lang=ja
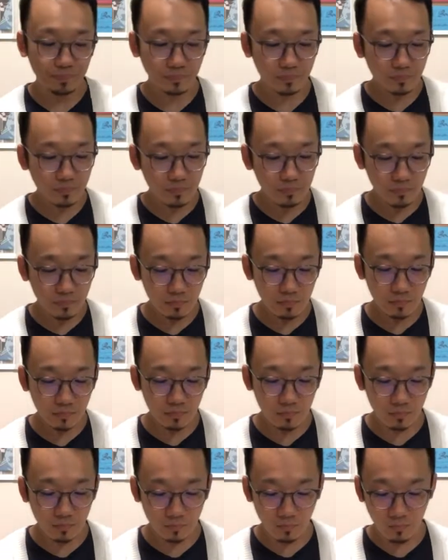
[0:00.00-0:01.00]
でそ
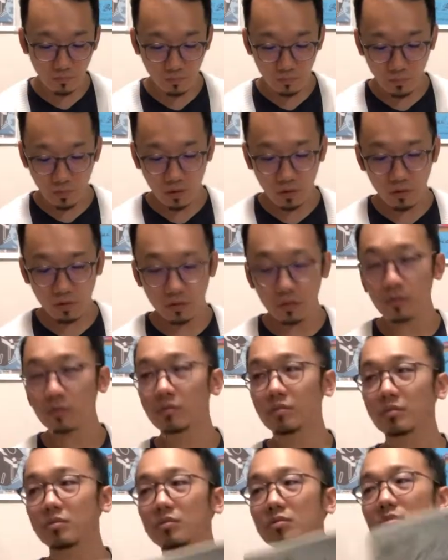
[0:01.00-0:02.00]
のね
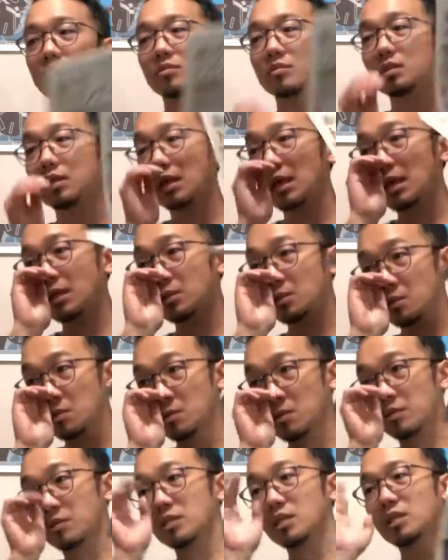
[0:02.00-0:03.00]
表現の不自由点
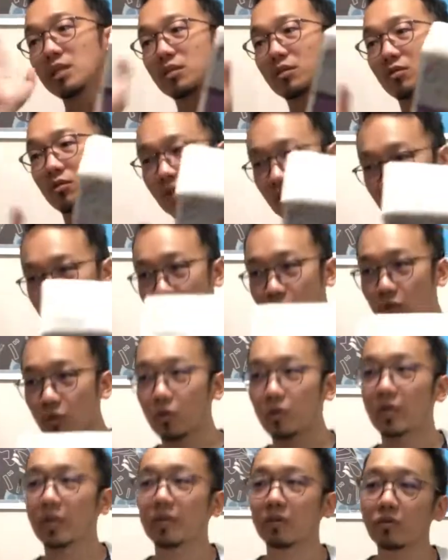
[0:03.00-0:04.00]
一個が
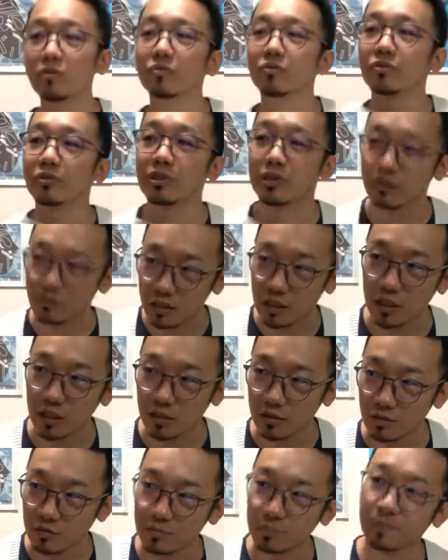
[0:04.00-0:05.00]
表現の不自由点で
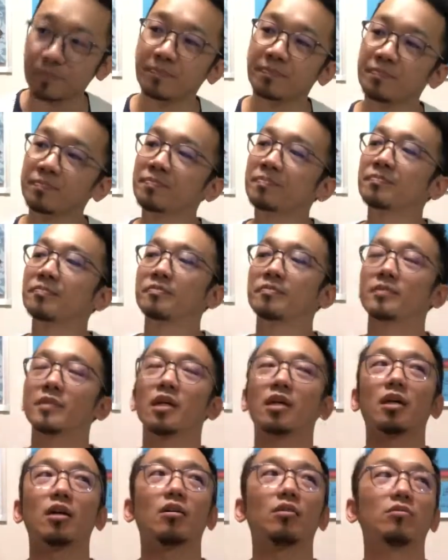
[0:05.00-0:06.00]
すよ、うん、
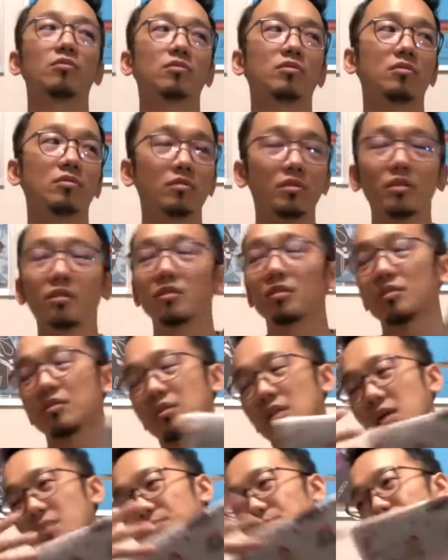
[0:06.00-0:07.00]
だから本当に
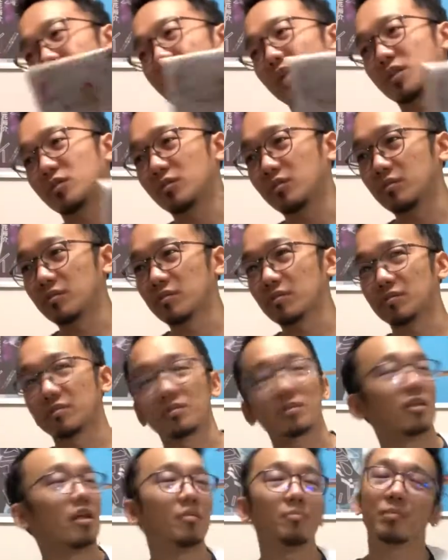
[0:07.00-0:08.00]
何百
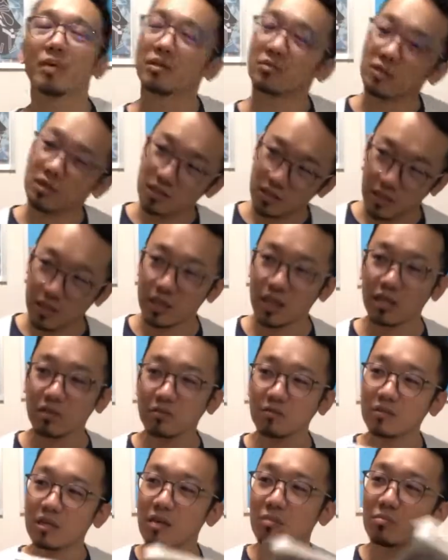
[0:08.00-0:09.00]
何百じゃない、う
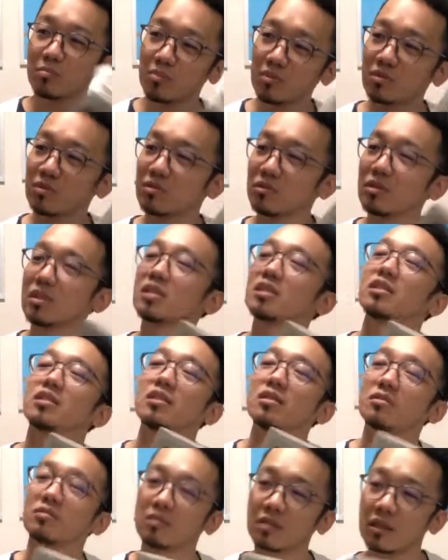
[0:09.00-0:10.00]
ん、100何分の1なんで
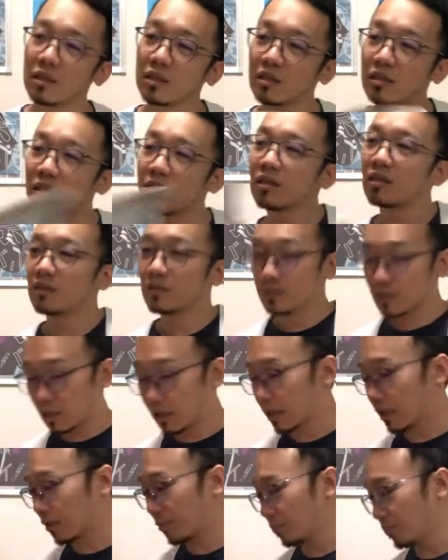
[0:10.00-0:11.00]
すねなるほどな
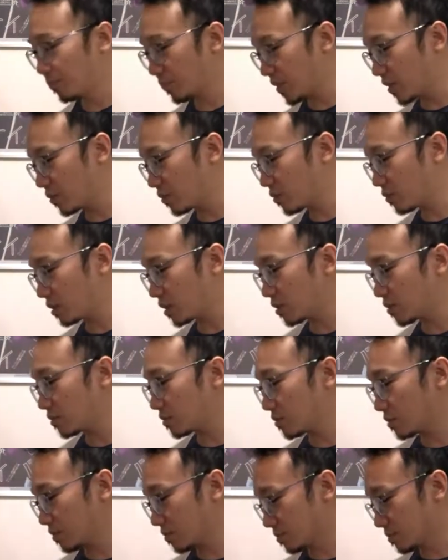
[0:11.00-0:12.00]
るほど、えー、そこが
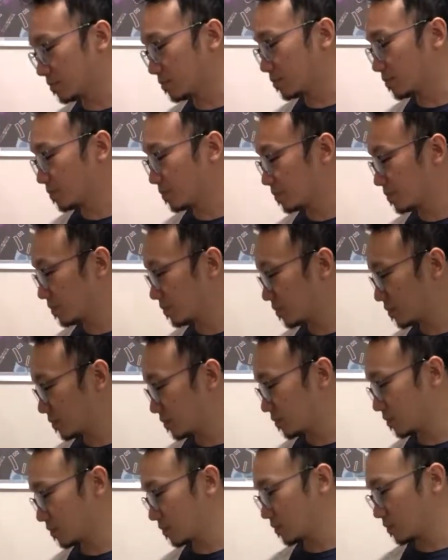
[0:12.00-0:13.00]
そこだけがちょっと、うん、あ
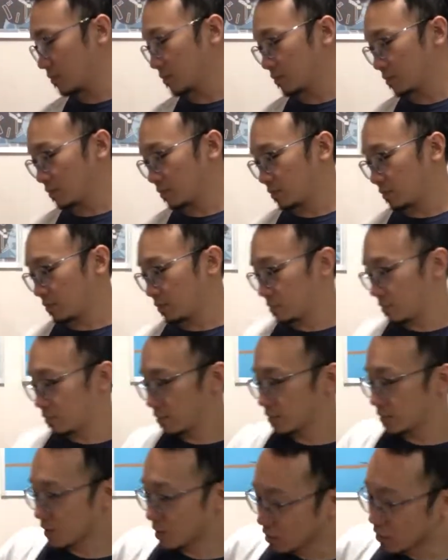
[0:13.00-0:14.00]
の
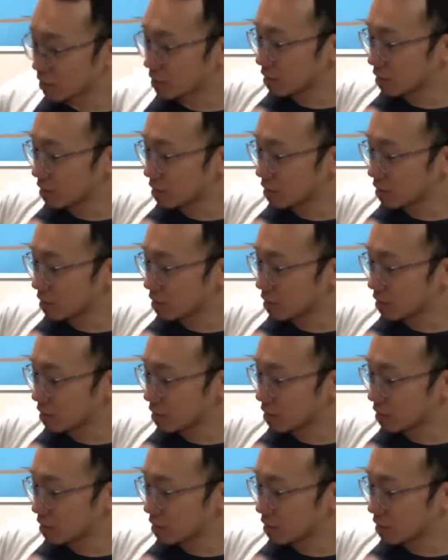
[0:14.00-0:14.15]
ピックアップされ